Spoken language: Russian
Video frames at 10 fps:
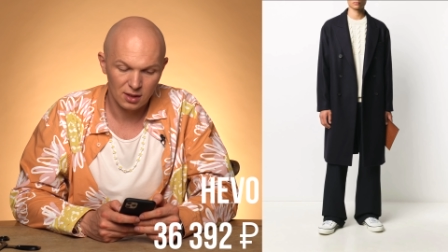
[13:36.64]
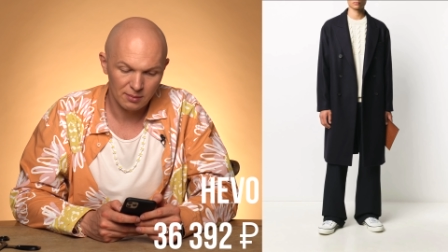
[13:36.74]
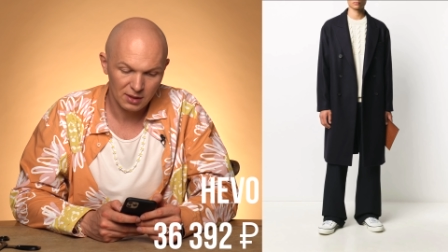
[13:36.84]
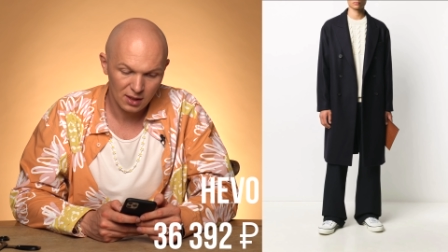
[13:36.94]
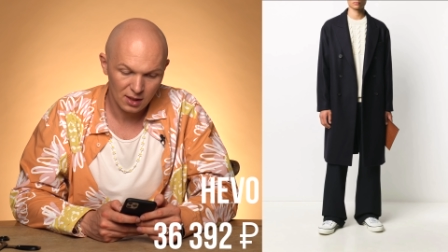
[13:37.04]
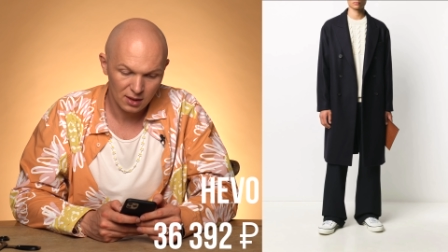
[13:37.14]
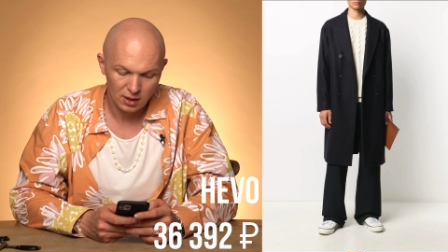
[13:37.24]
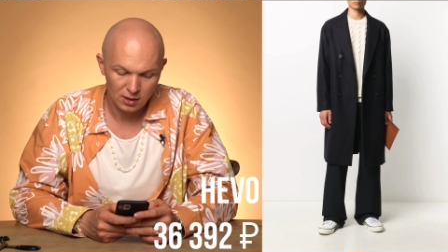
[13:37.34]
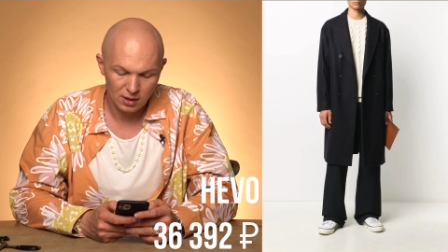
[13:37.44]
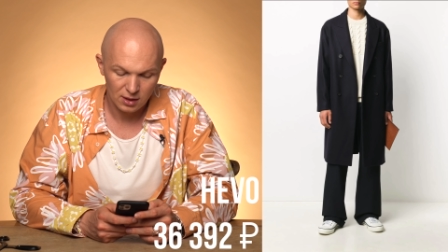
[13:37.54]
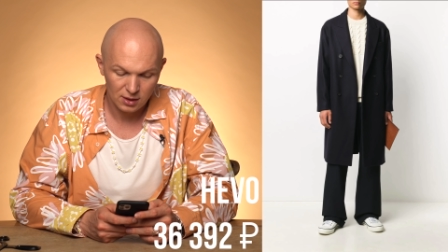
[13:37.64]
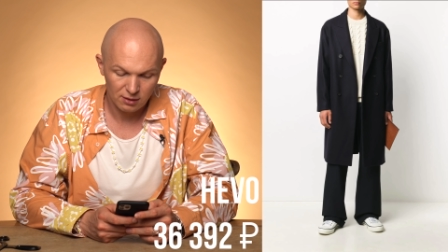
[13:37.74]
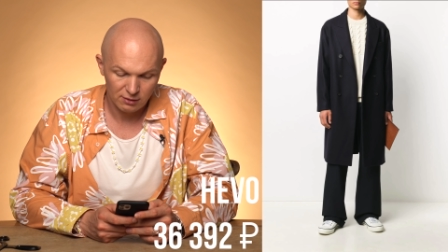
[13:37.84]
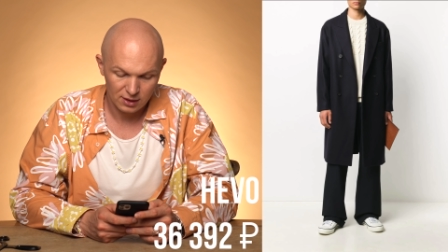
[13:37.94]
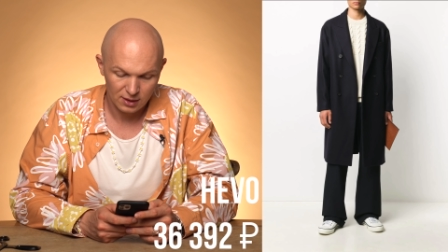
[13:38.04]
для меня и
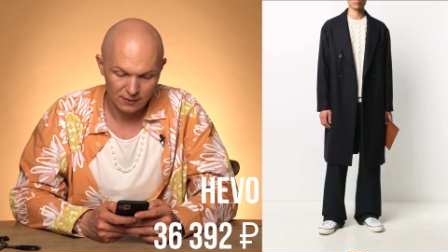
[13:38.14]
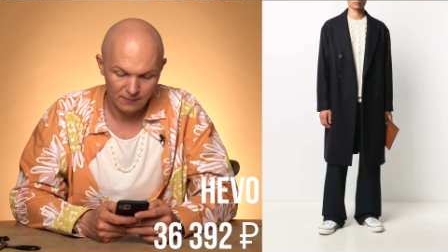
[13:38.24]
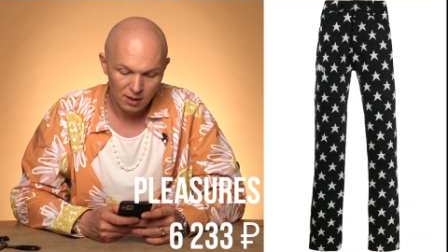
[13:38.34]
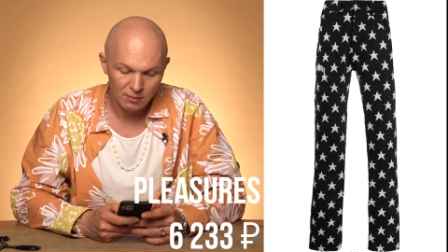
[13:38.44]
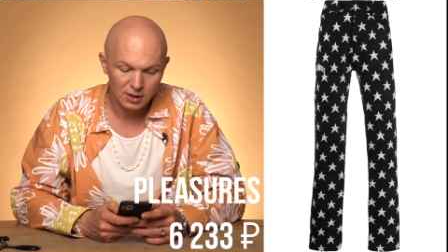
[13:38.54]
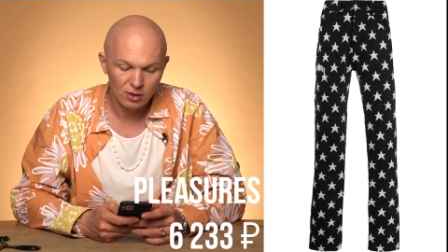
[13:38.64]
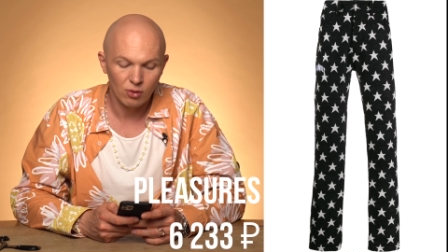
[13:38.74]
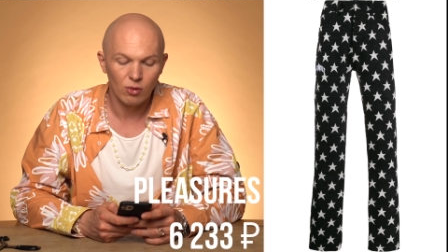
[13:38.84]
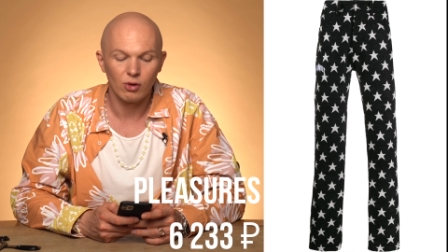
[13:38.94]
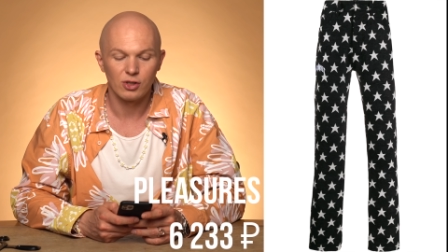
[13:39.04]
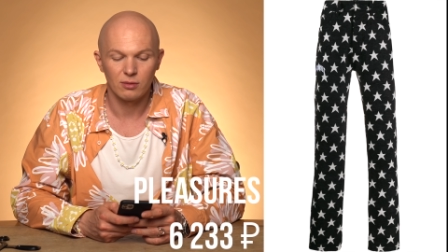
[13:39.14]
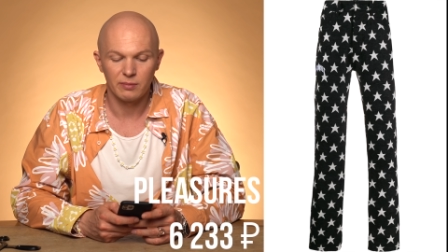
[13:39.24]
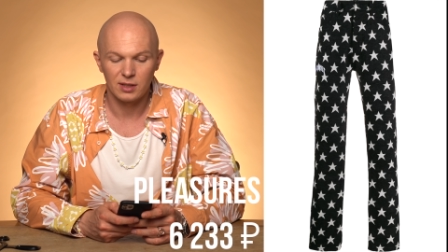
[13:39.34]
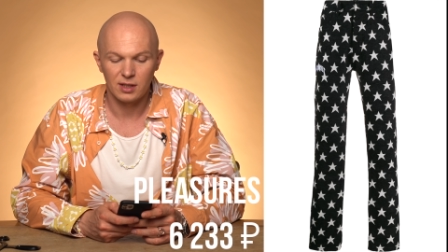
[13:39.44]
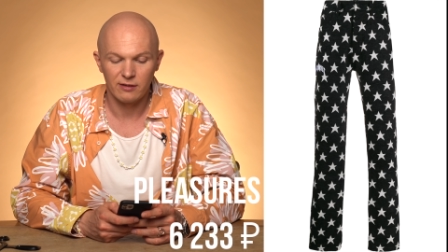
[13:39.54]
коротковатое. Мне очень
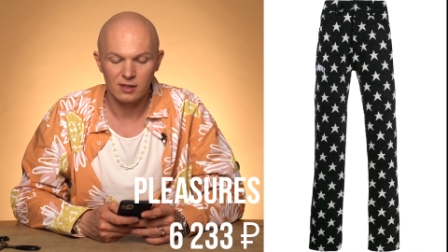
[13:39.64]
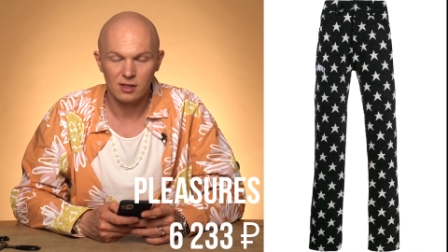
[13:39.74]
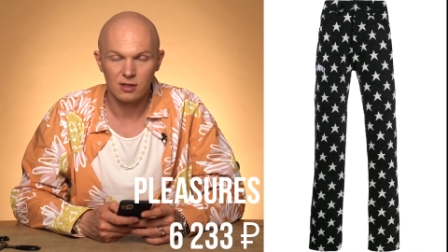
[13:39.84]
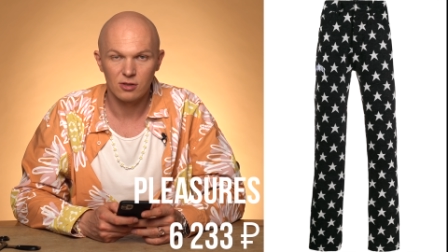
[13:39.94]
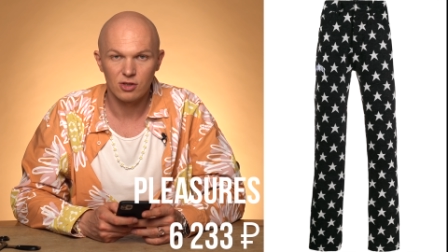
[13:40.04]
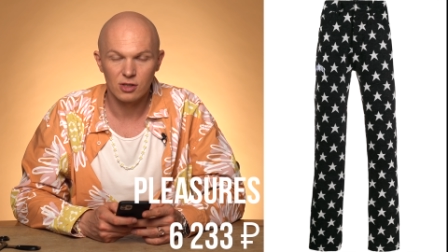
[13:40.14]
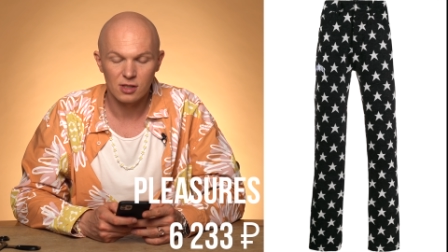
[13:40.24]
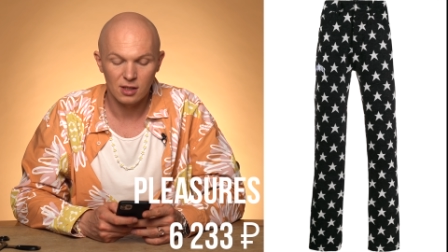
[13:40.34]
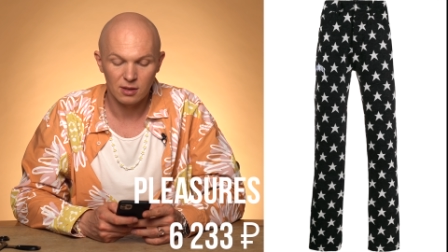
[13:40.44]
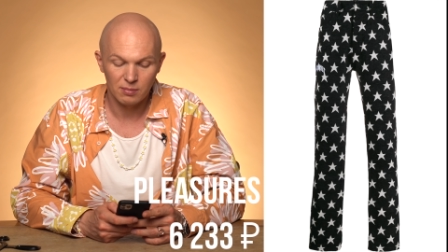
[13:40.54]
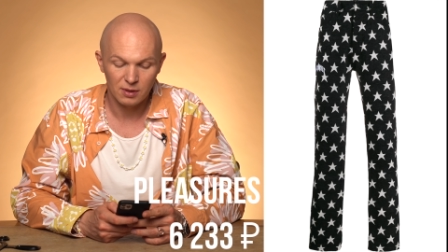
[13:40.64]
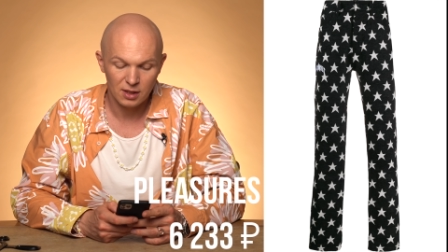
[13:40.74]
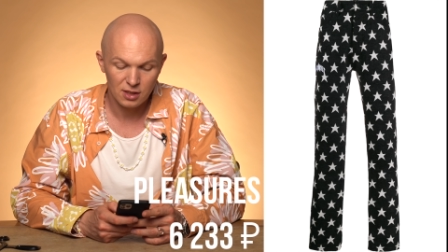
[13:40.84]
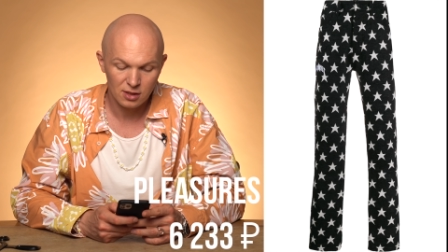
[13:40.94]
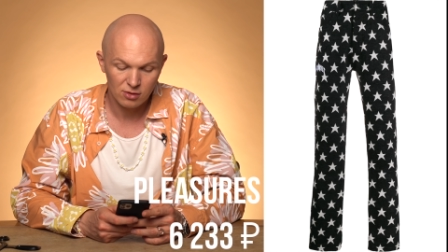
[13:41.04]
понравились эти джинсы от Pleasures,